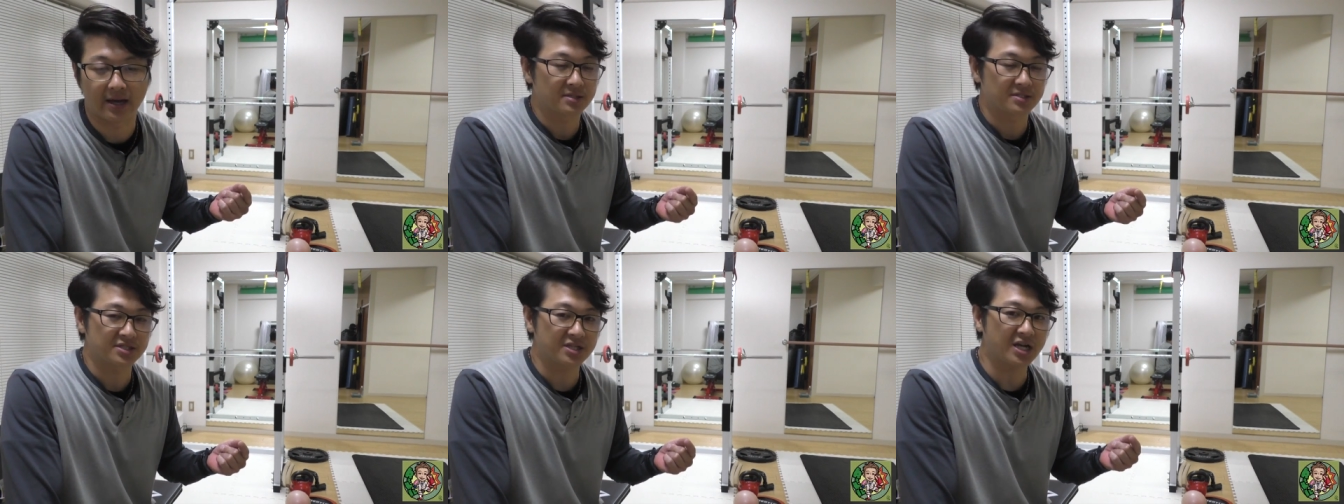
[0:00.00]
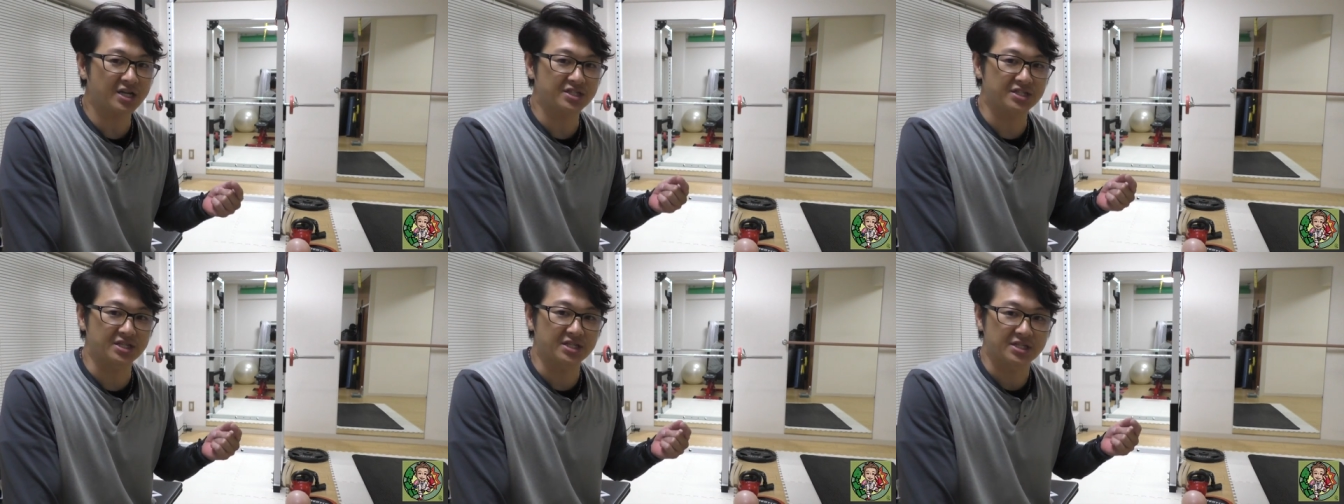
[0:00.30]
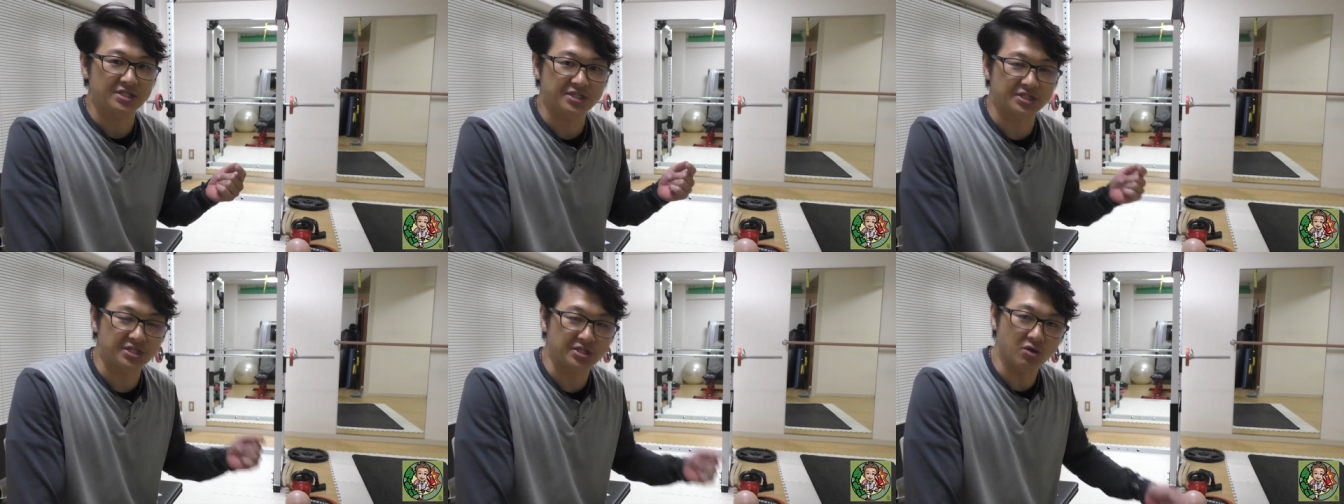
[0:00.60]
しかし、
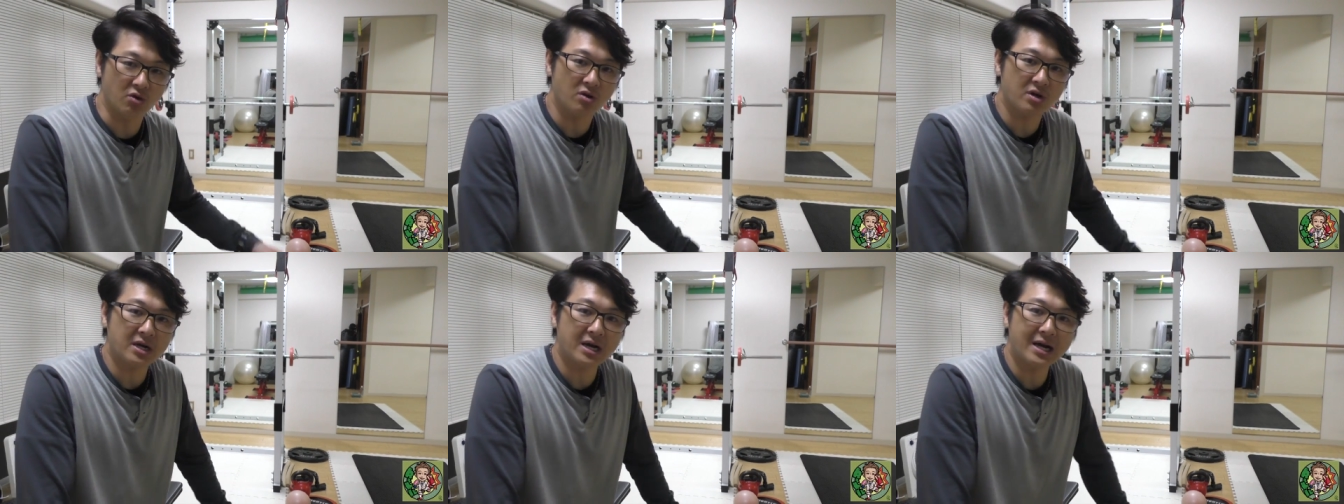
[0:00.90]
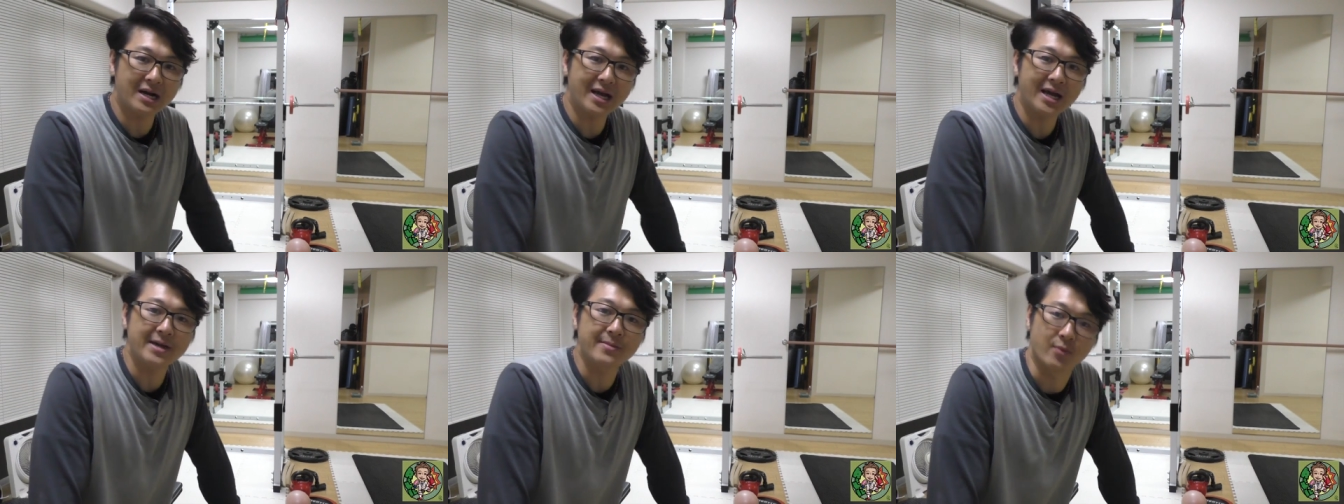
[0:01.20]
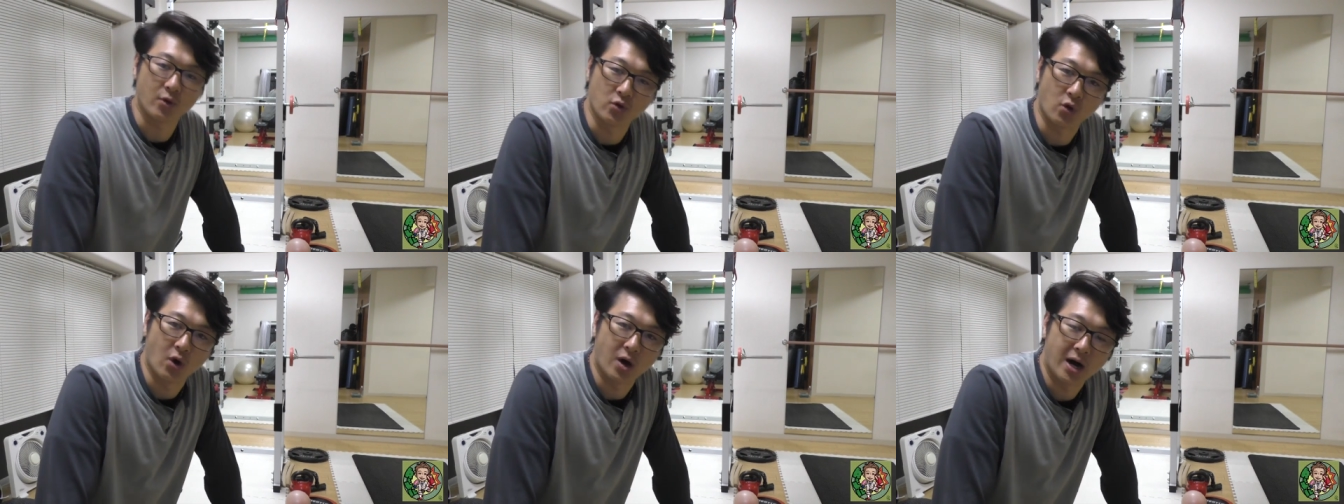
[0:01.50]
塩辛い
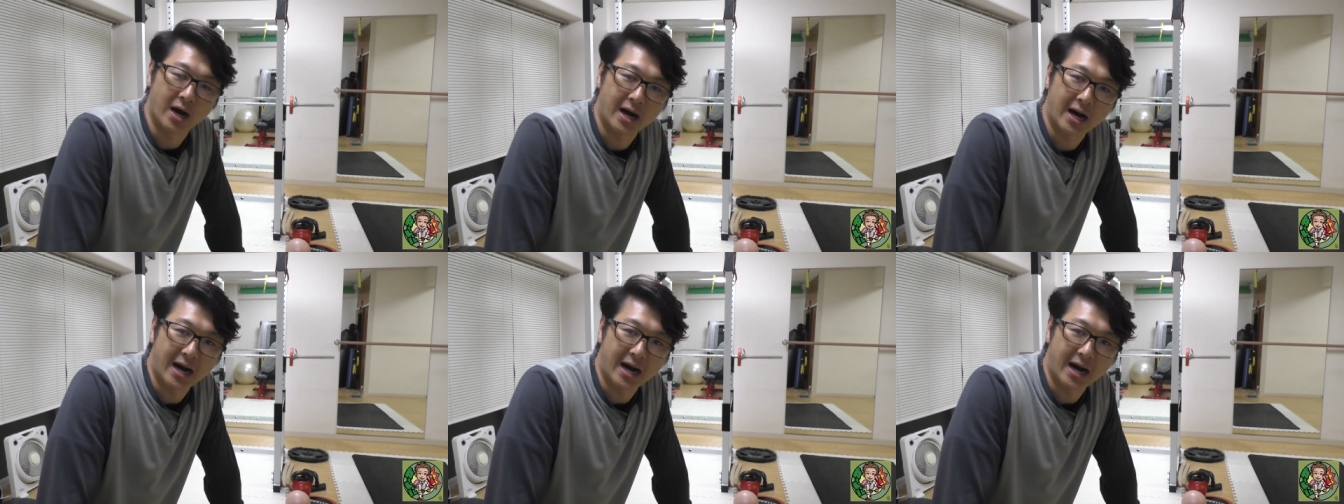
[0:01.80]
もの、